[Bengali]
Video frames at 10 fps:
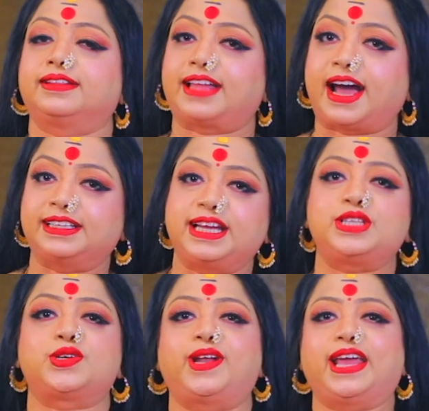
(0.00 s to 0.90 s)
তাদের
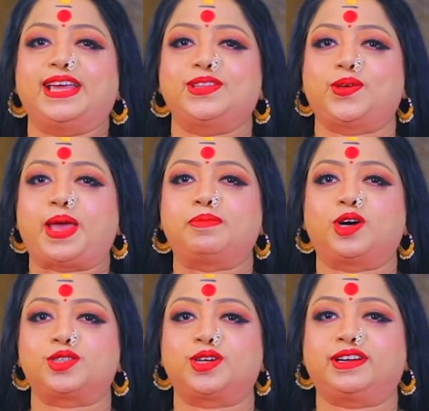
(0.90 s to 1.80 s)
জন্য কিন্তু
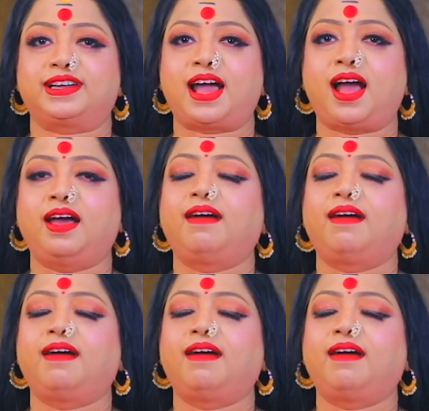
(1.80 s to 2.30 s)
এবছরটা